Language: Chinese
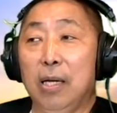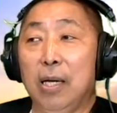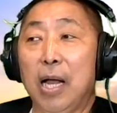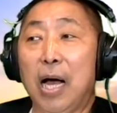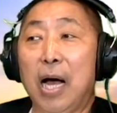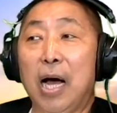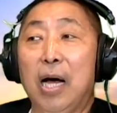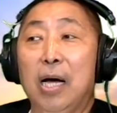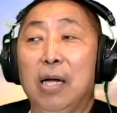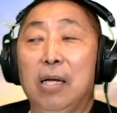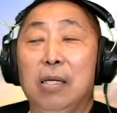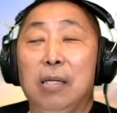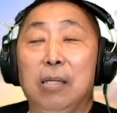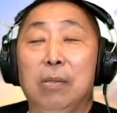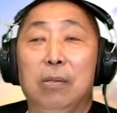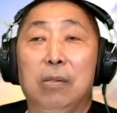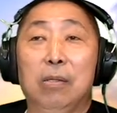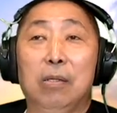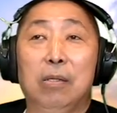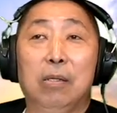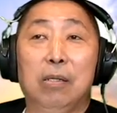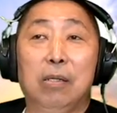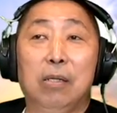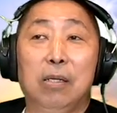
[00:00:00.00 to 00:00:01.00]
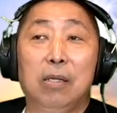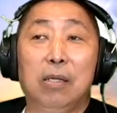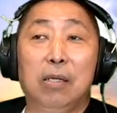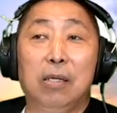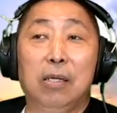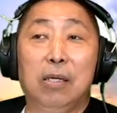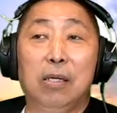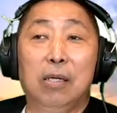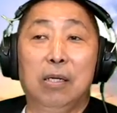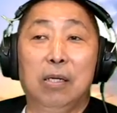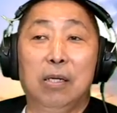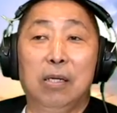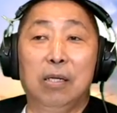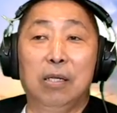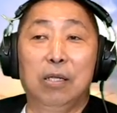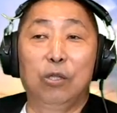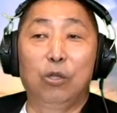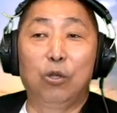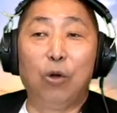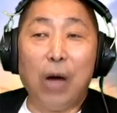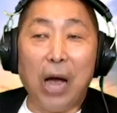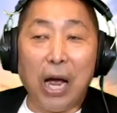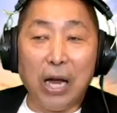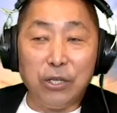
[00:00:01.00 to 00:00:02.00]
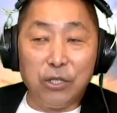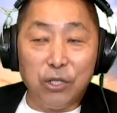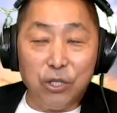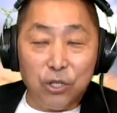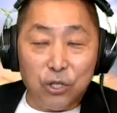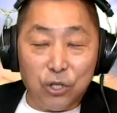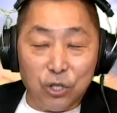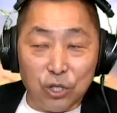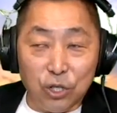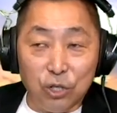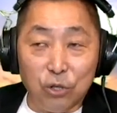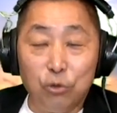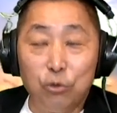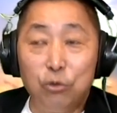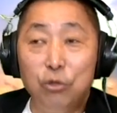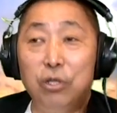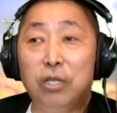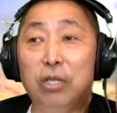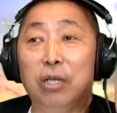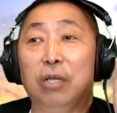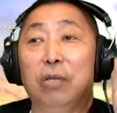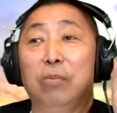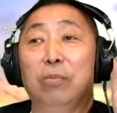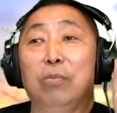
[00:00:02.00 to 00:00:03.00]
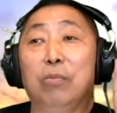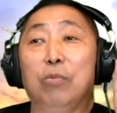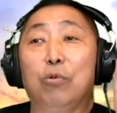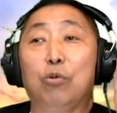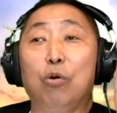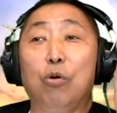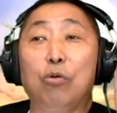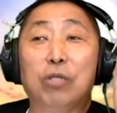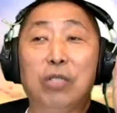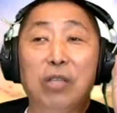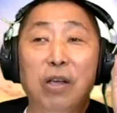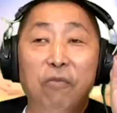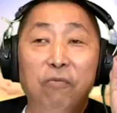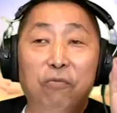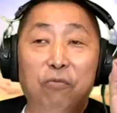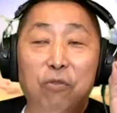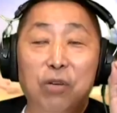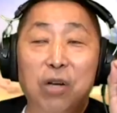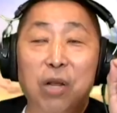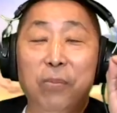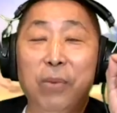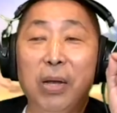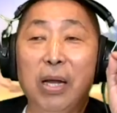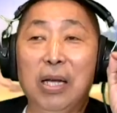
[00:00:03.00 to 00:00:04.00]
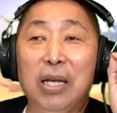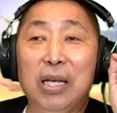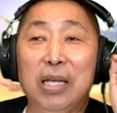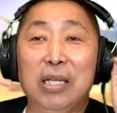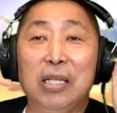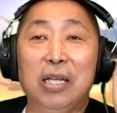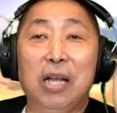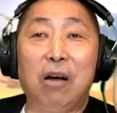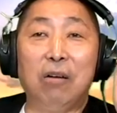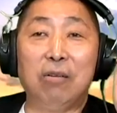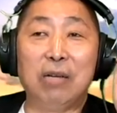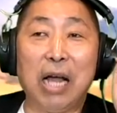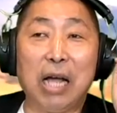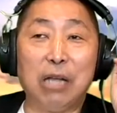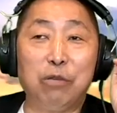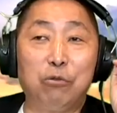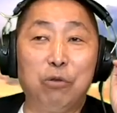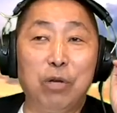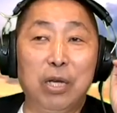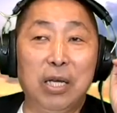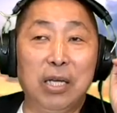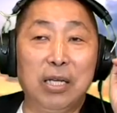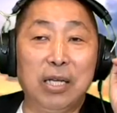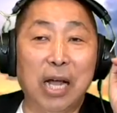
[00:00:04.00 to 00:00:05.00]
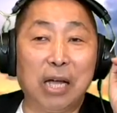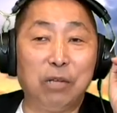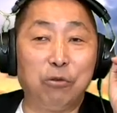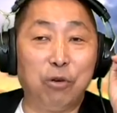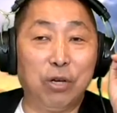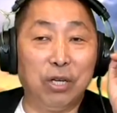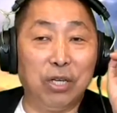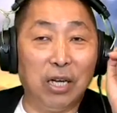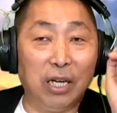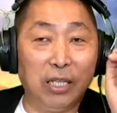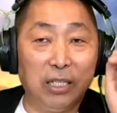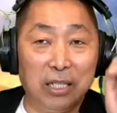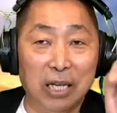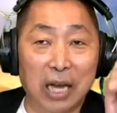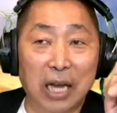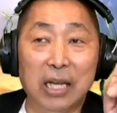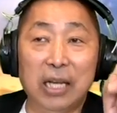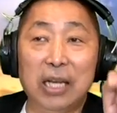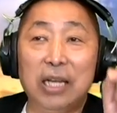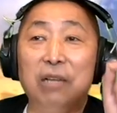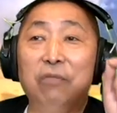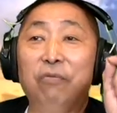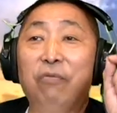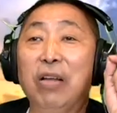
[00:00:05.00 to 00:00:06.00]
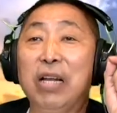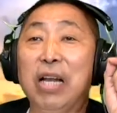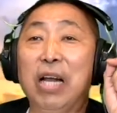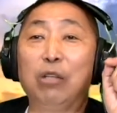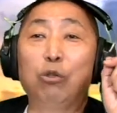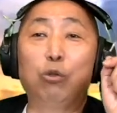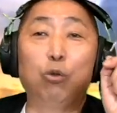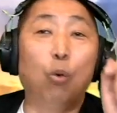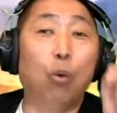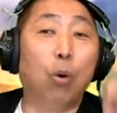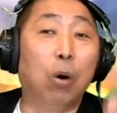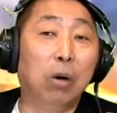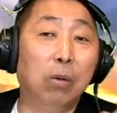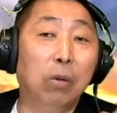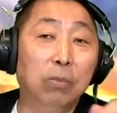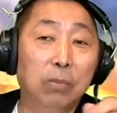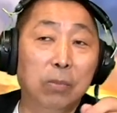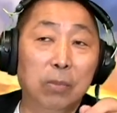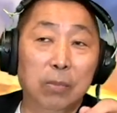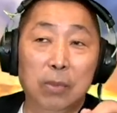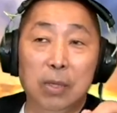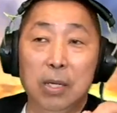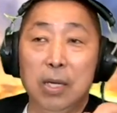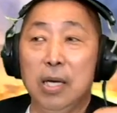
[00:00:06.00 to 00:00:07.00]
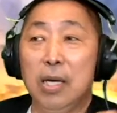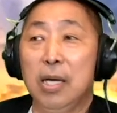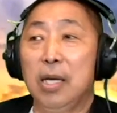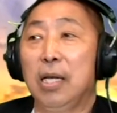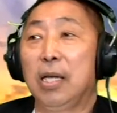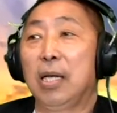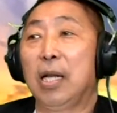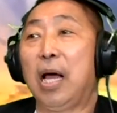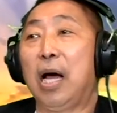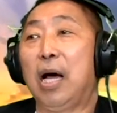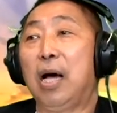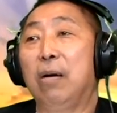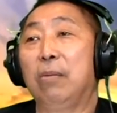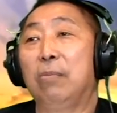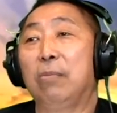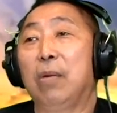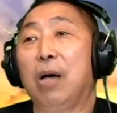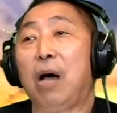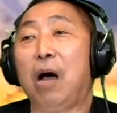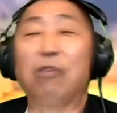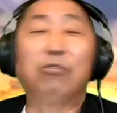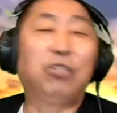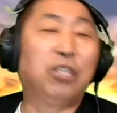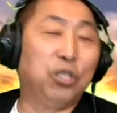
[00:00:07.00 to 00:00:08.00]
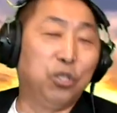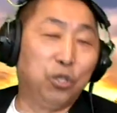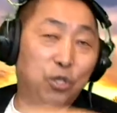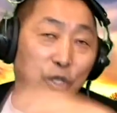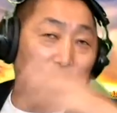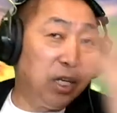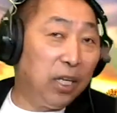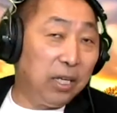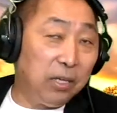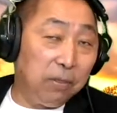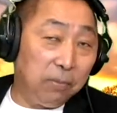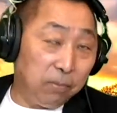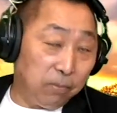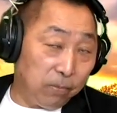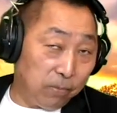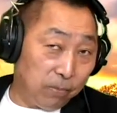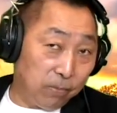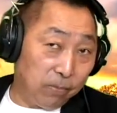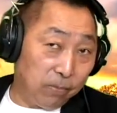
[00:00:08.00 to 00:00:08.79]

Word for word: 那都还是持续的从政府那边领到纳税纳税人的钱，领非常多，那好几十亿。